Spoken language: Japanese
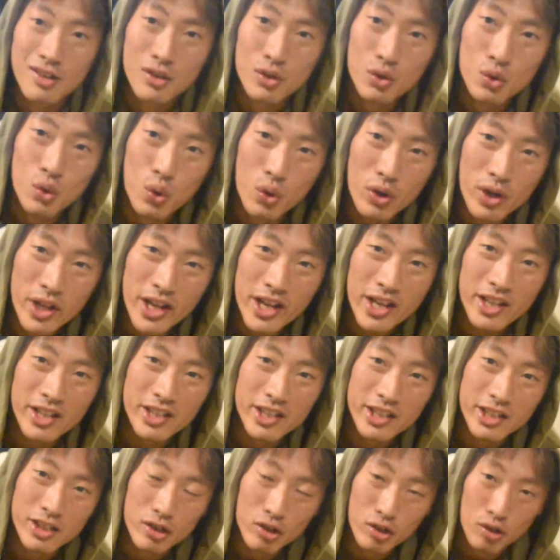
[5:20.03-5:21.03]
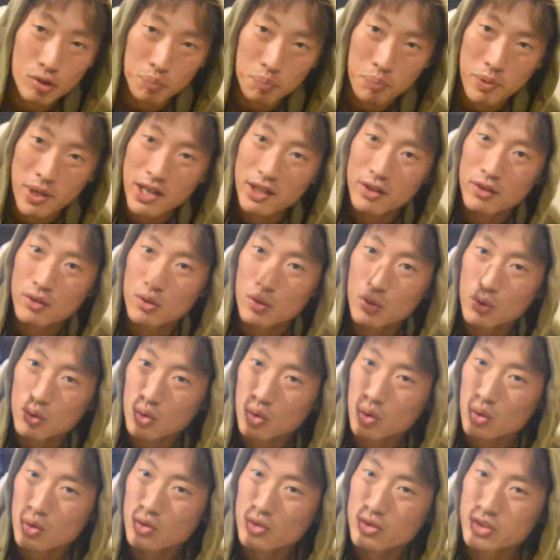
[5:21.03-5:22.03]
トレーニーのペット
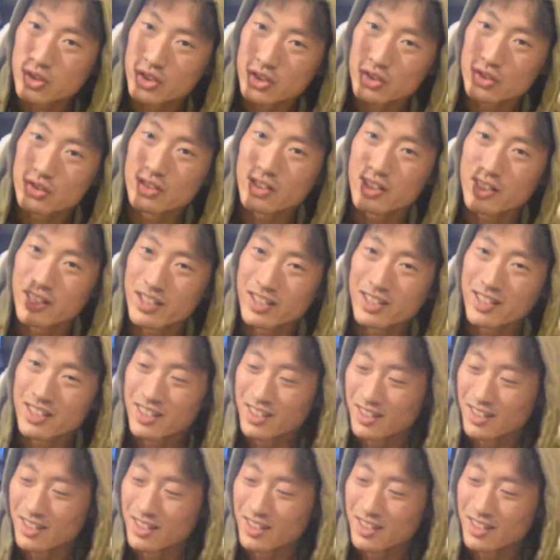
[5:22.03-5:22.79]
特集って